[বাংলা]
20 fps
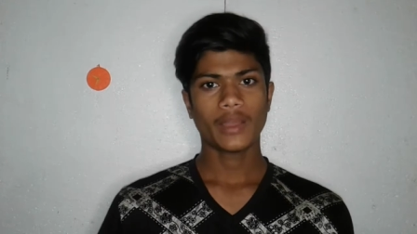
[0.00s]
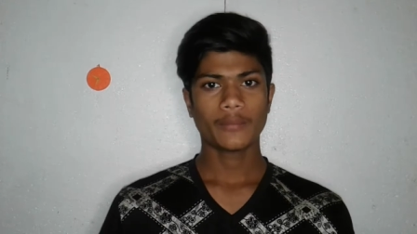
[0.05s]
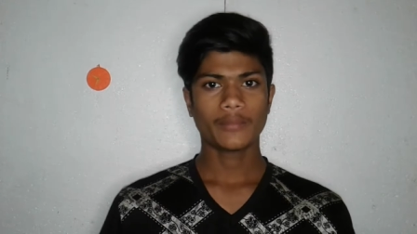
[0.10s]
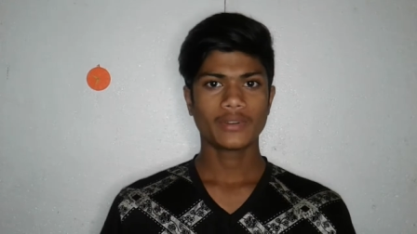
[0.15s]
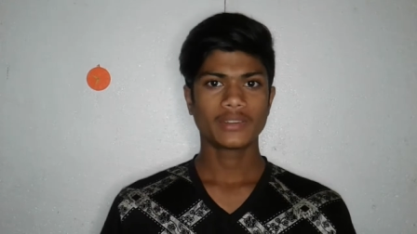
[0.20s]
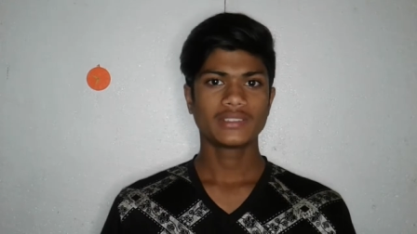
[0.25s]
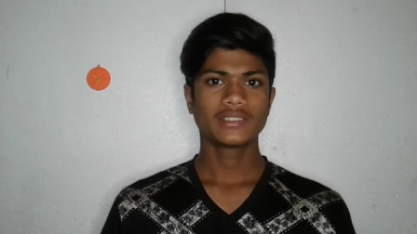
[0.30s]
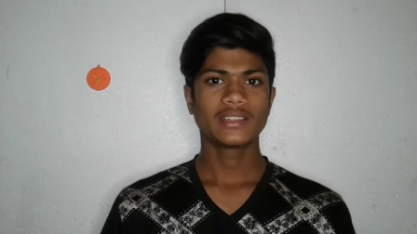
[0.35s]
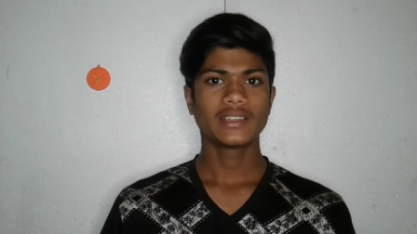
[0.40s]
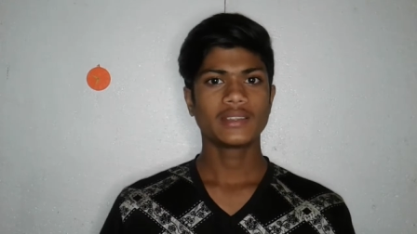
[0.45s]

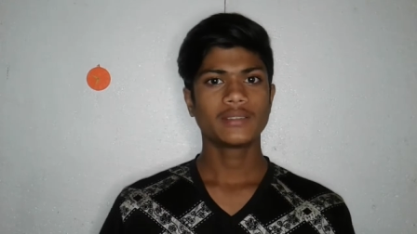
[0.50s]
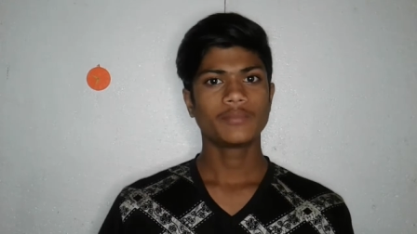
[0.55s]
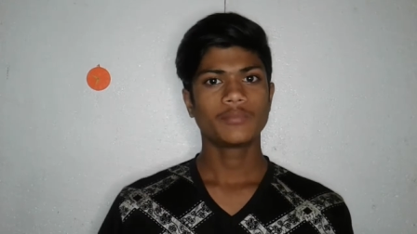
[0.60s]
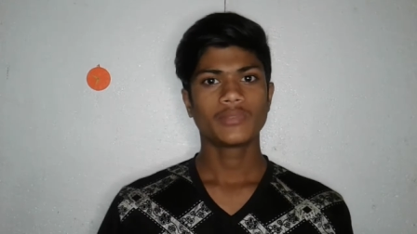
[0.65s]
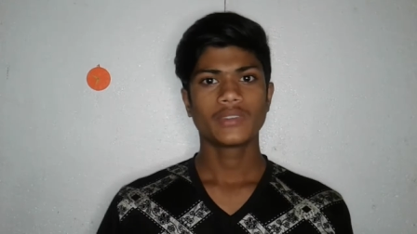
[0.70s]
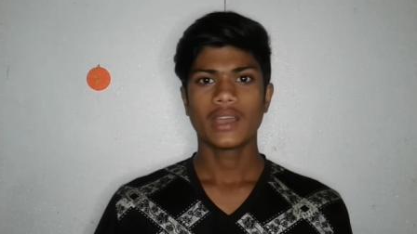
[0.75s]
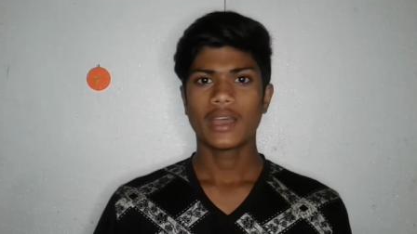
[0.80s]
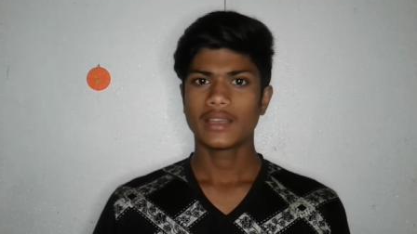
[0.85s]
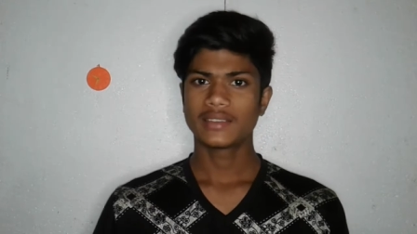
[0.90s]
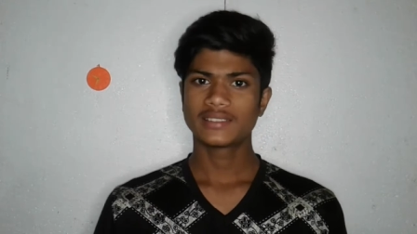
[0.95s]
আপনার যে
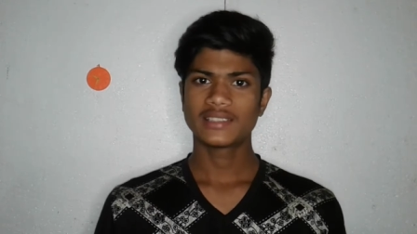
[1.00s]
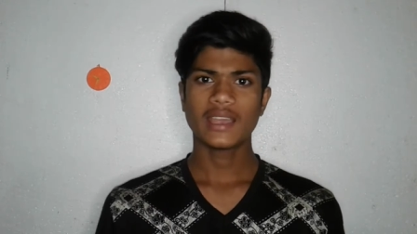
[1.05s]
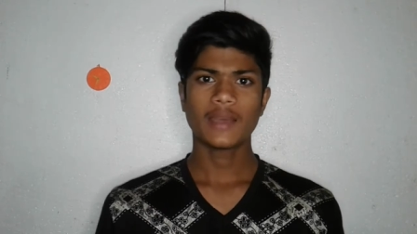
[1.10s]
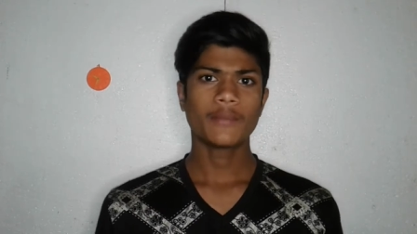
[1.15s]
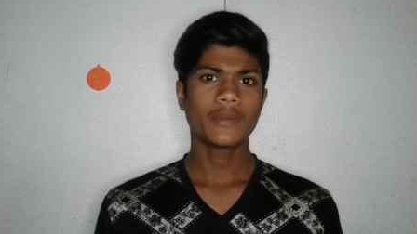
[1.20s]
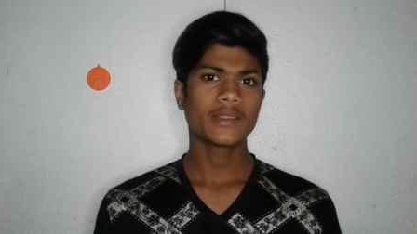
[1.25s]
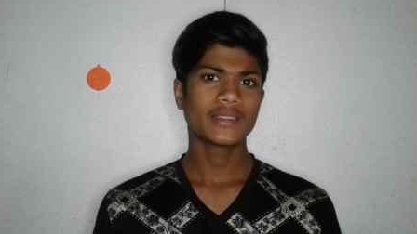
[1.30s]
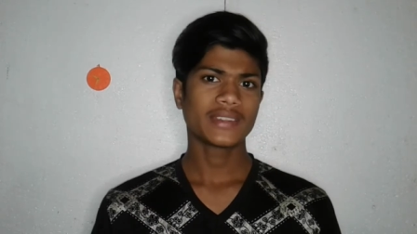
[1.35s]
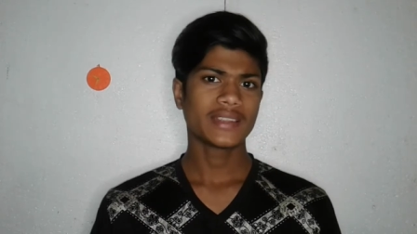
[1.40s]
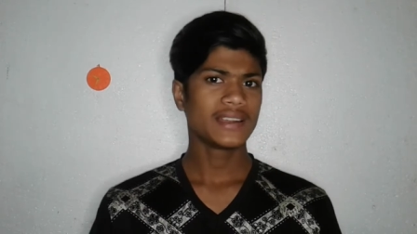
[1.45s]
যে
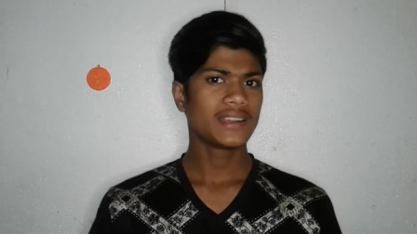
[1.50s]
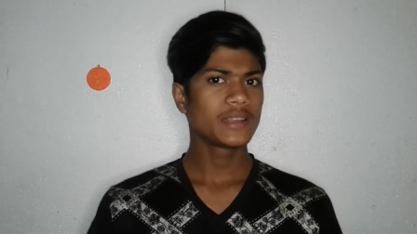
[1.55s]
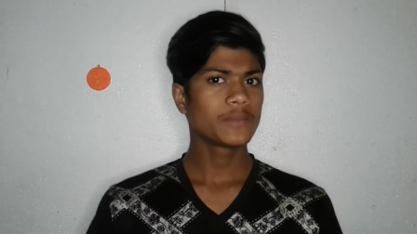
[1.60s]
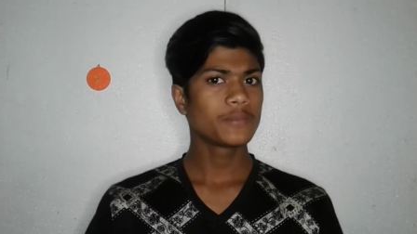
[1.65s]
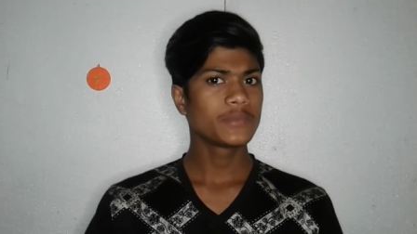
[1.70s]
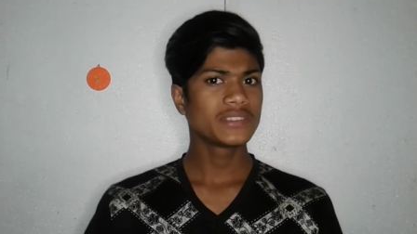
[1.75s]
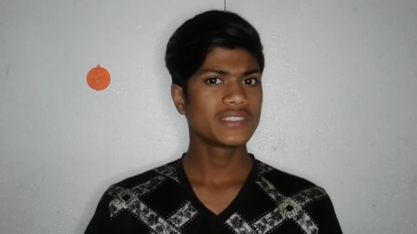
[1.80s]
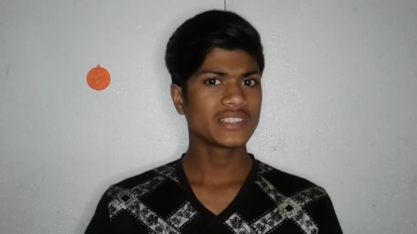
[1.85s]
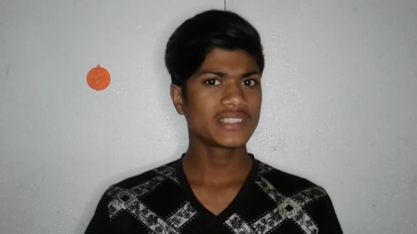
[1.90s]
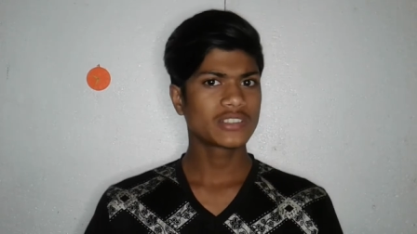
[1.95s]
আমার চ্যানেলটি
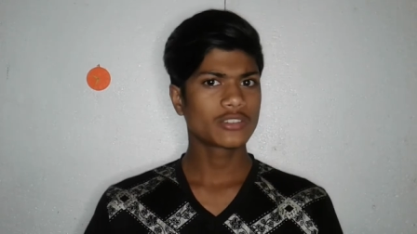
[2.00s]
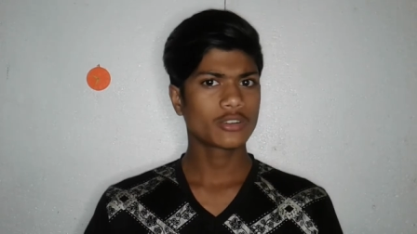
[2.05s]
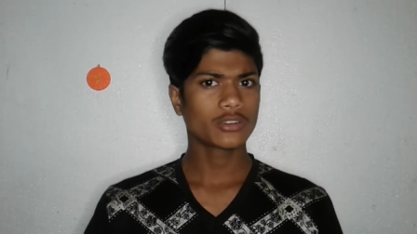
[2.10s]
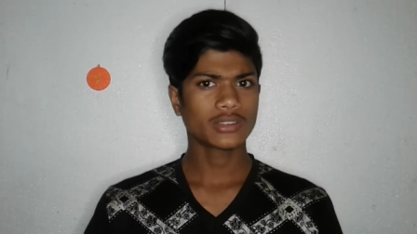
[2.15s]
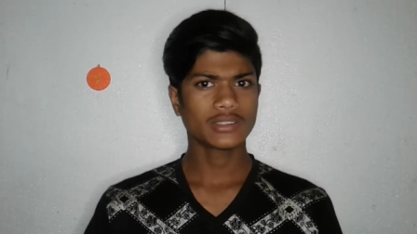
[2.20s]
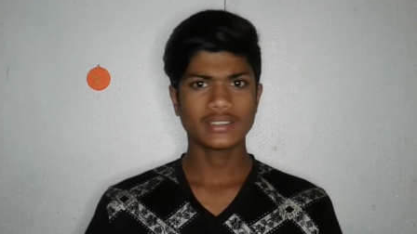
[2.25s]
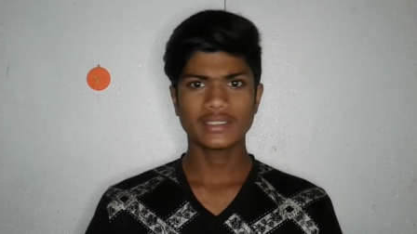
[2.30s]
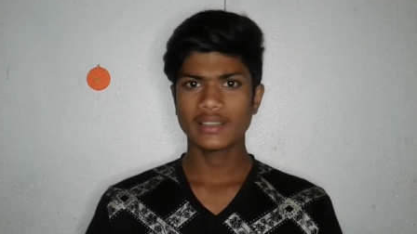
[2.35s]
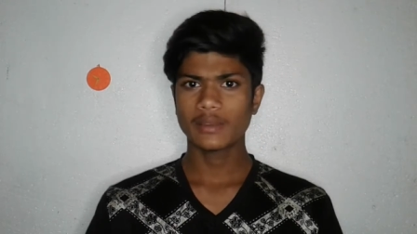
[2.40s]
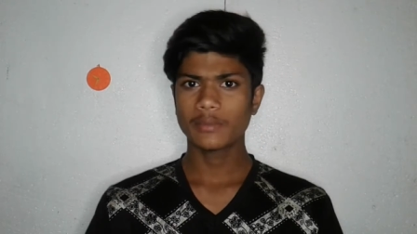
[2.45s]
ভিজিট
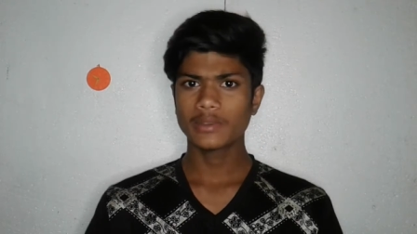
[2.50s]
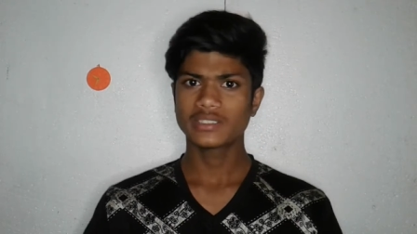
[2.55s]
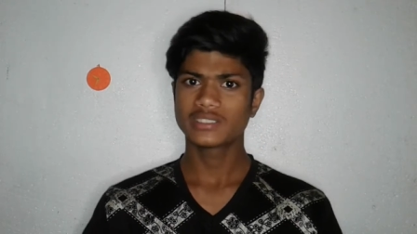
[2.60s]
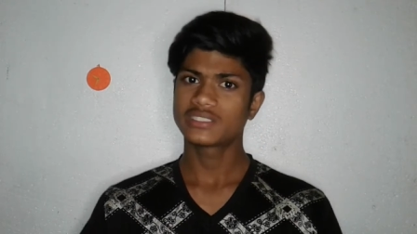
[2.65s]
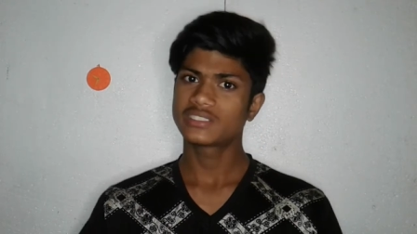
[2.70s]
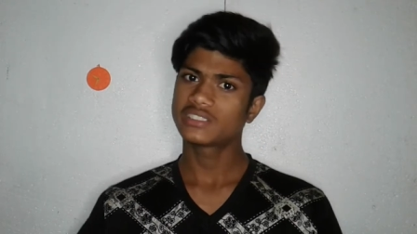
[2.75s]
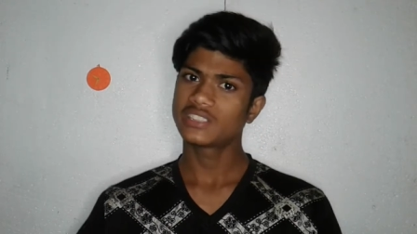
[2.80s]
করতে যাবে